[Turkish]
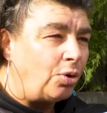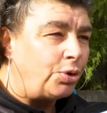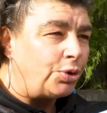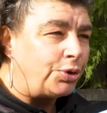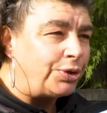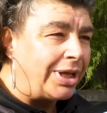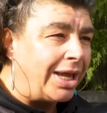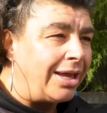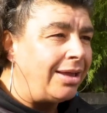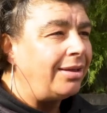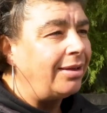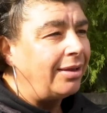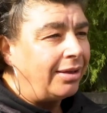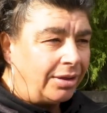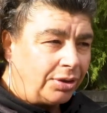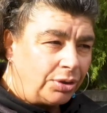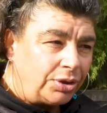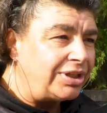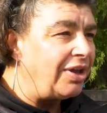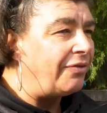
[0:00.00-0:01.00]
olursa
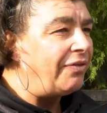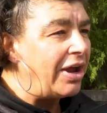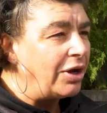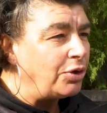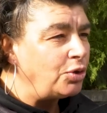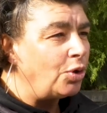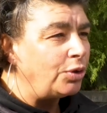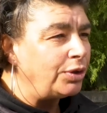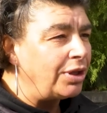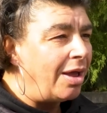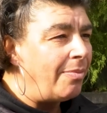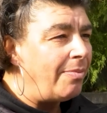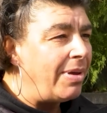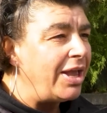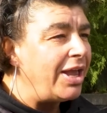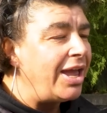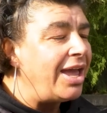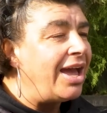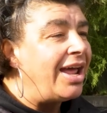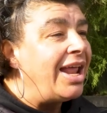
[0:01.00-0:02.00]
Zafer Çoktan
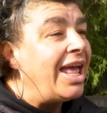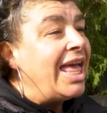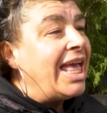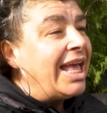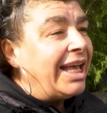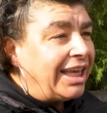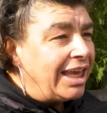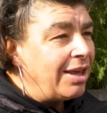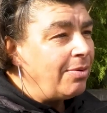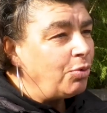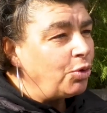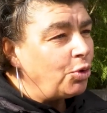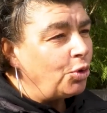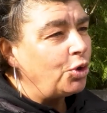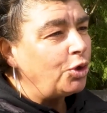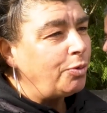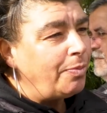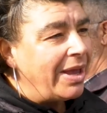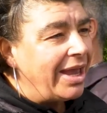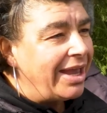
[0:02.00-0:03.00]
Bey eğer kim
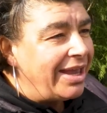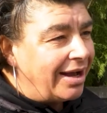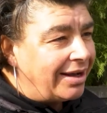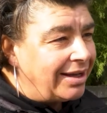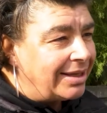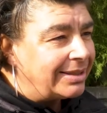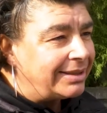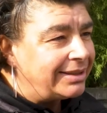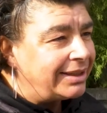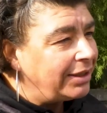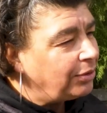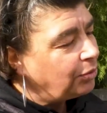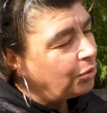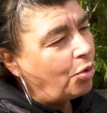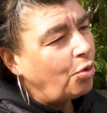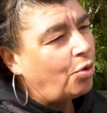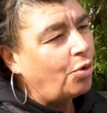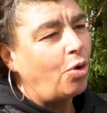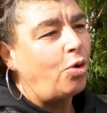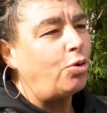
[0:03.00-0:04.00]
Turgut Bey'e yakınsa
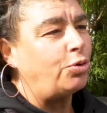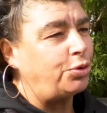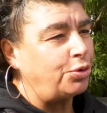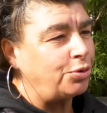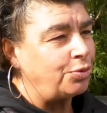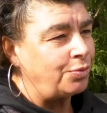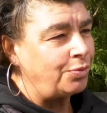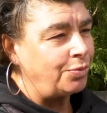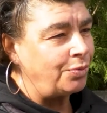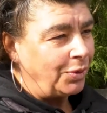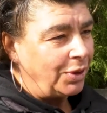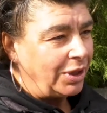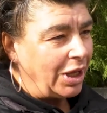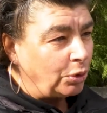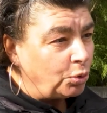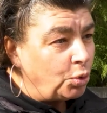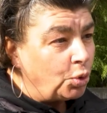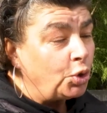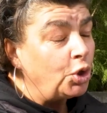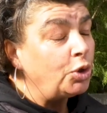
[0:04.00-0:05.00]
o olsun.
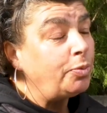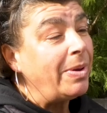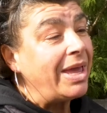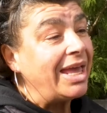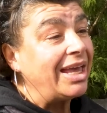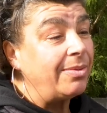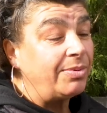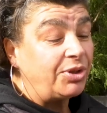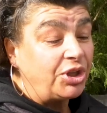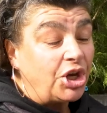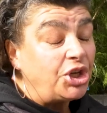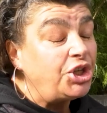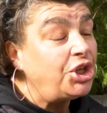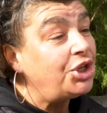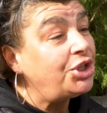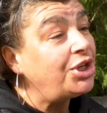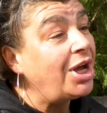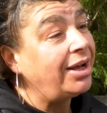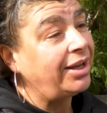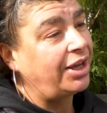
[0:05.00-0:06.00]
Ya, Turgut Bey gibi
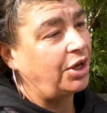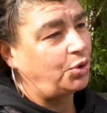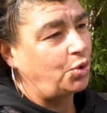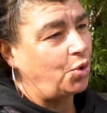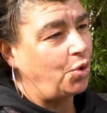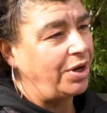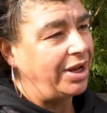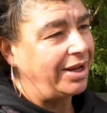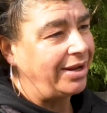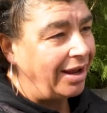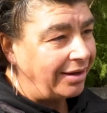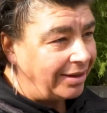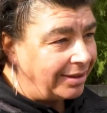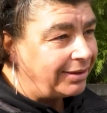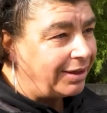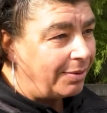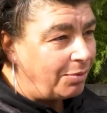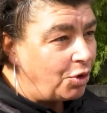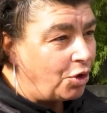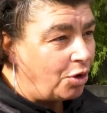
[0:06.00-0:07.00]
taşıyacak Keçiören'i
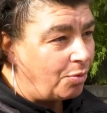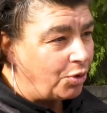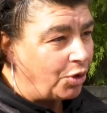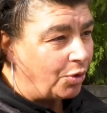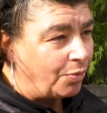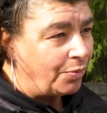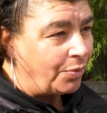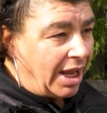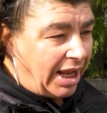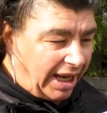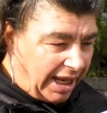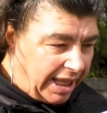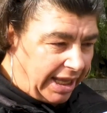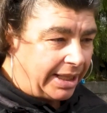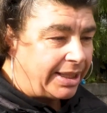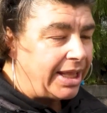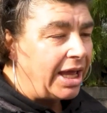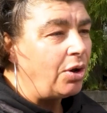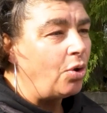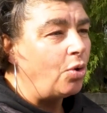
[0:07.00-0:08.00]
anlatabiliyor muyum?
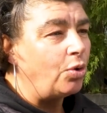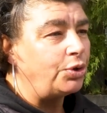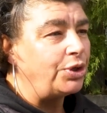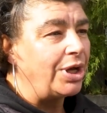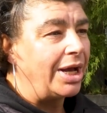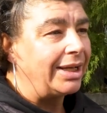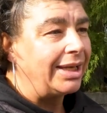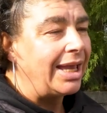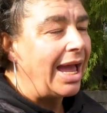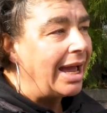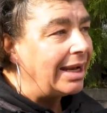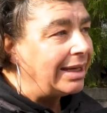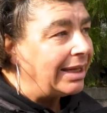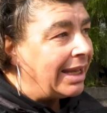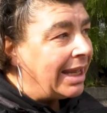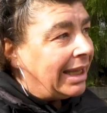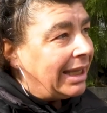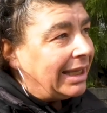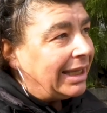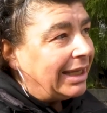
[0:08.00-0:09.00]
Lider olacak yani.
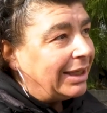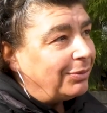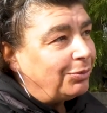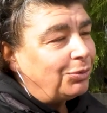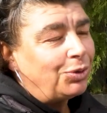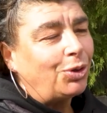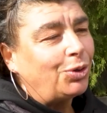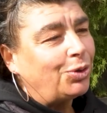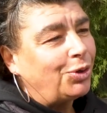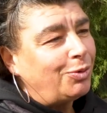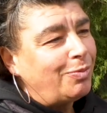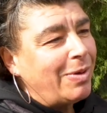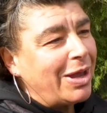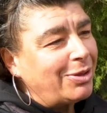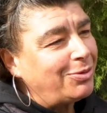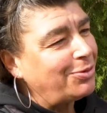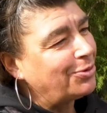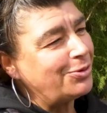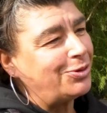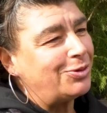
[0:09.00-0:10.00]
E, Turgut
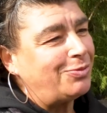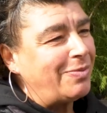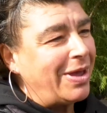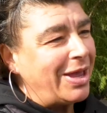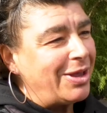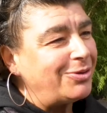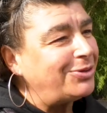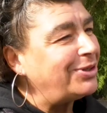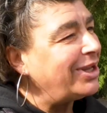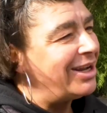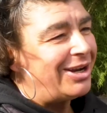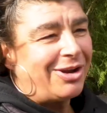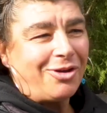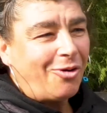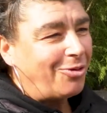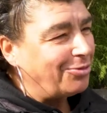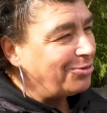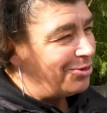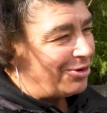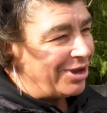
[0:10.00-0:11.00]
Bey, Turgut Bey üzerine
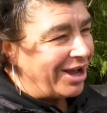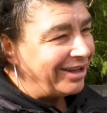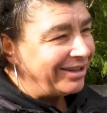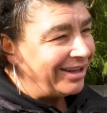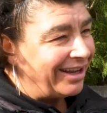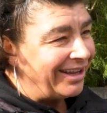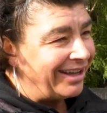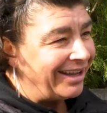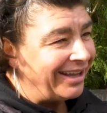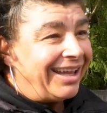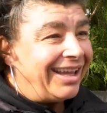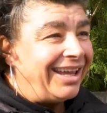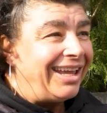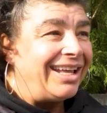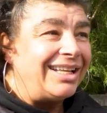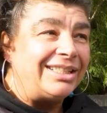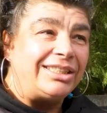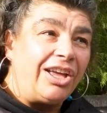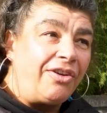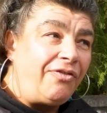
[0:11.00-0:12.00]
yok dünyada.
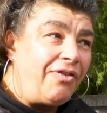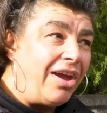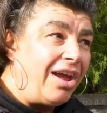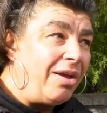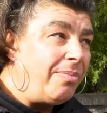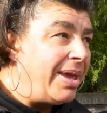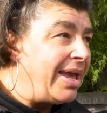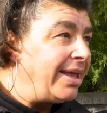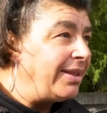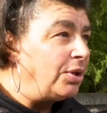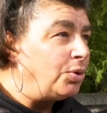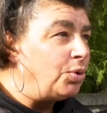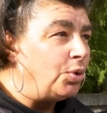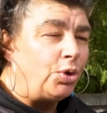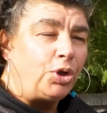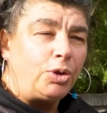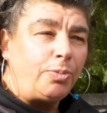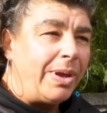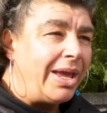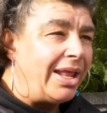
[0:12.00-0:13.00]
E, Zafer Bey de
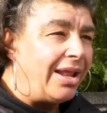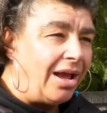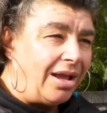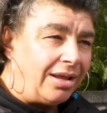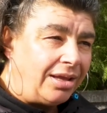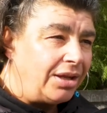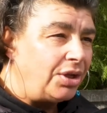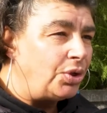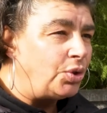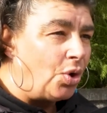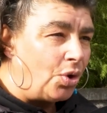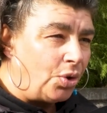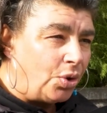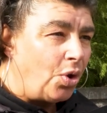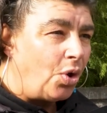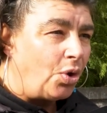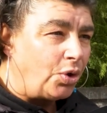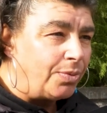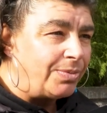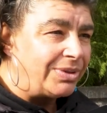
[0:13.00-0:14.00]
Turgut Bey'le yan yana çok
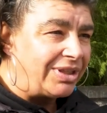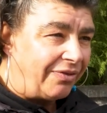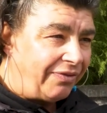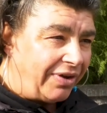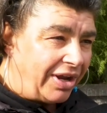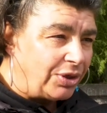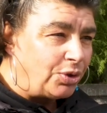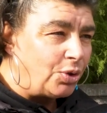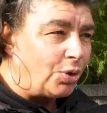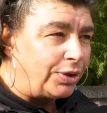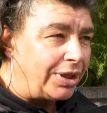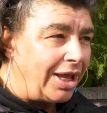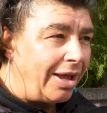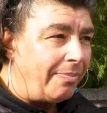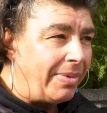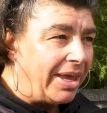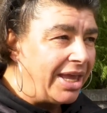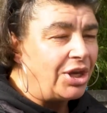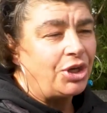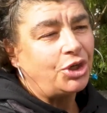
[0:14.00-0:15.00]
gördüm. Zafer
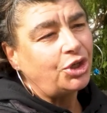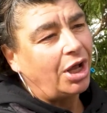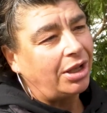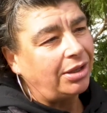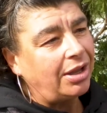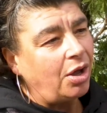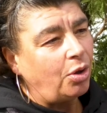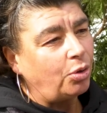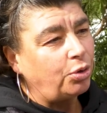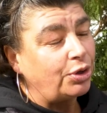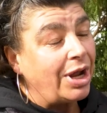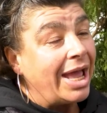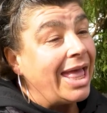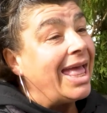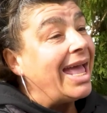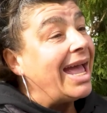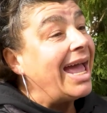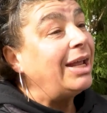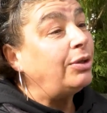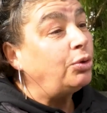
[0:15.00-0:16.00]
Çoktan Bey inşallah olur.
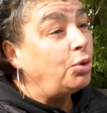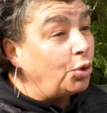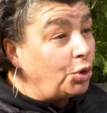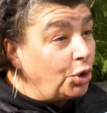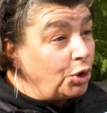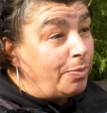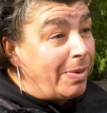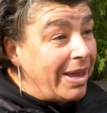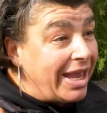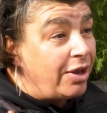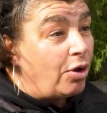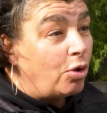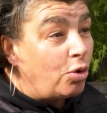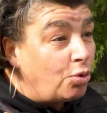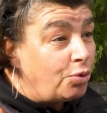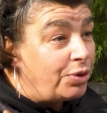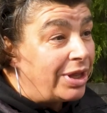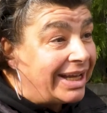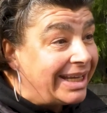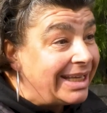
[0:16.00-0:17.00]
E, Turgut Bey'in
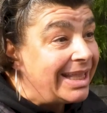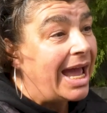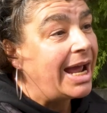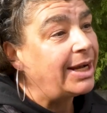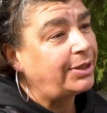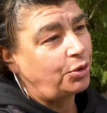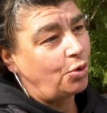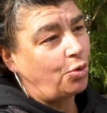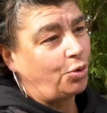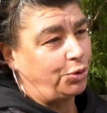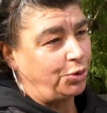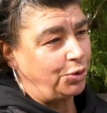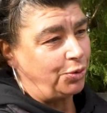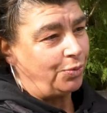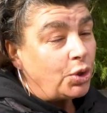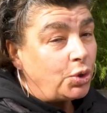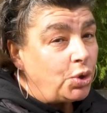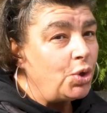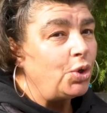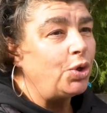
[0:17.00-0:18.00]
yolunda giderse olsun.
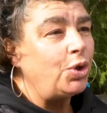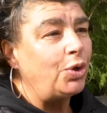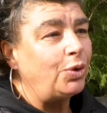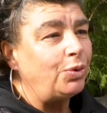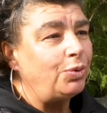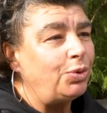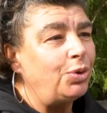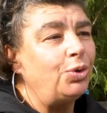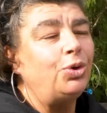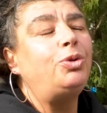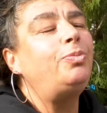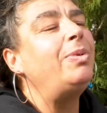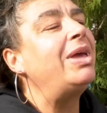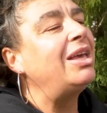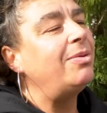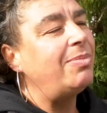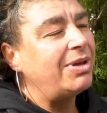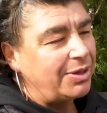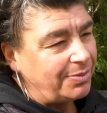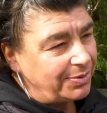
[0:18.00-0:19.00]
Çünkü Turgut
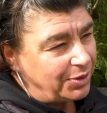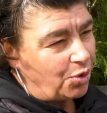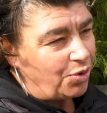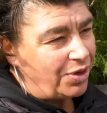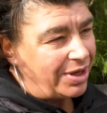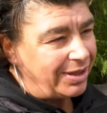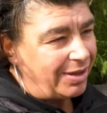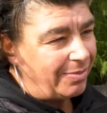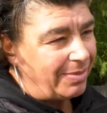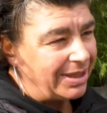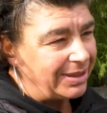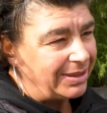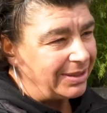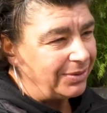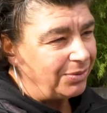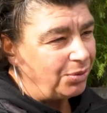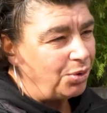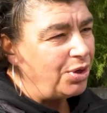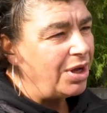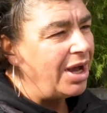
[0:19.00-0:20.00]
Bey gibi kimse yönetemez.
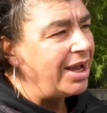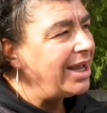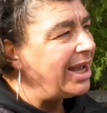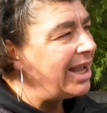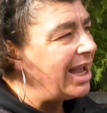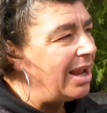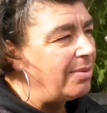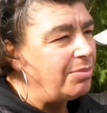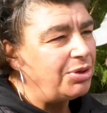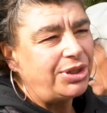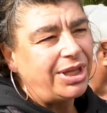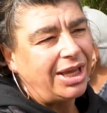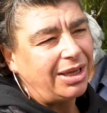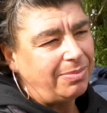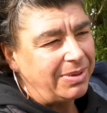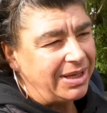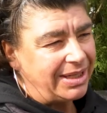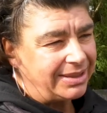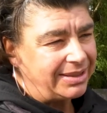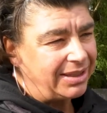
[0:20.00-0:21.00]
Dünyaya gelmiş
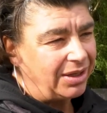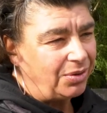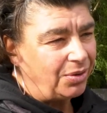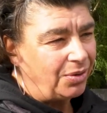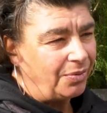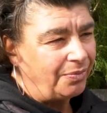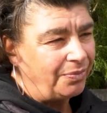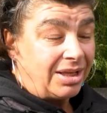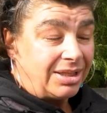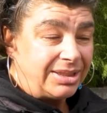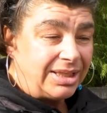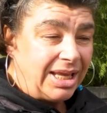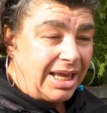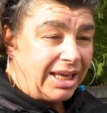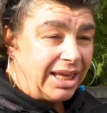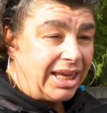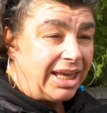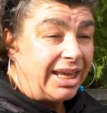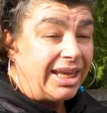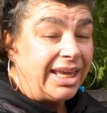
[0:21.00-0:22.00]
tek bir insan o.
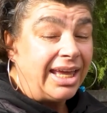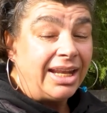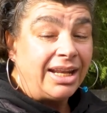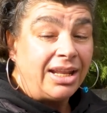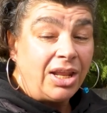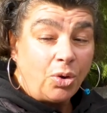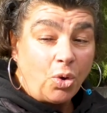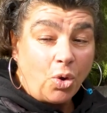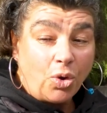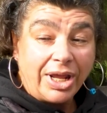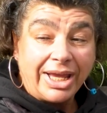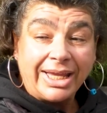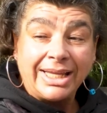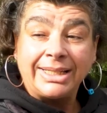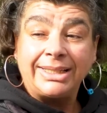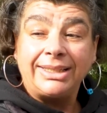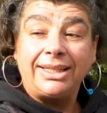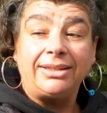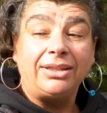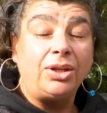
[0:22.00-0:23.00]
Zeki, yerine göre,
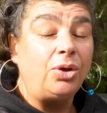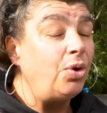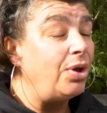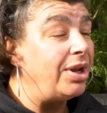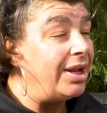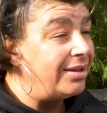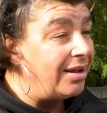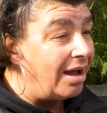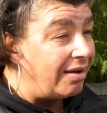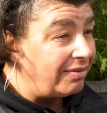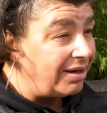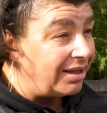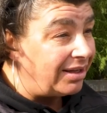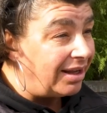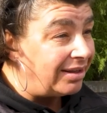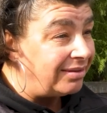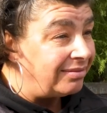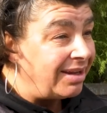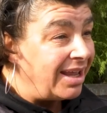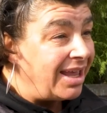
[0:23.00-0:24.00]
insanına göre
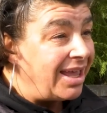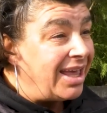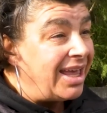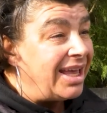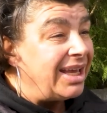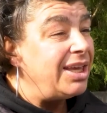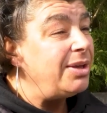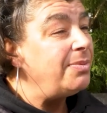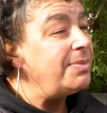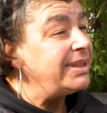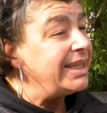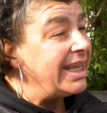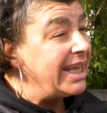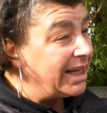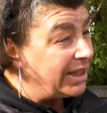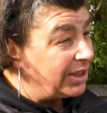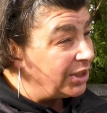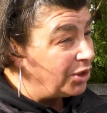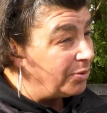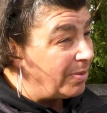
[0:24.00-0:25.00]
davranan,
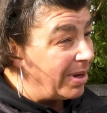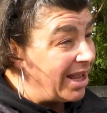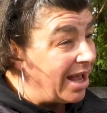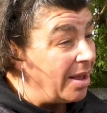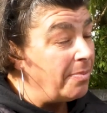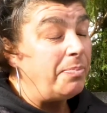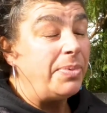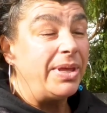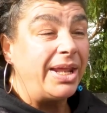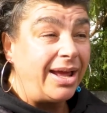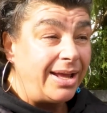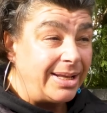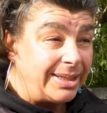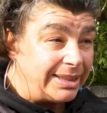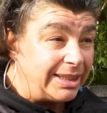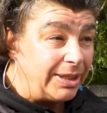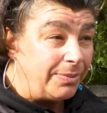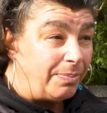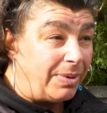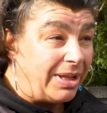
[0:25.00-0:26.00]
kimseyi kırmayan,
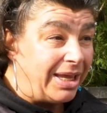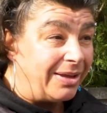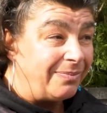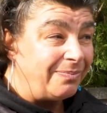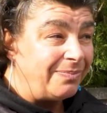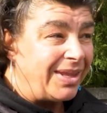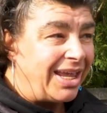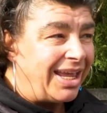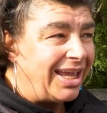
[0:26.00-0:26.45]
prensipli,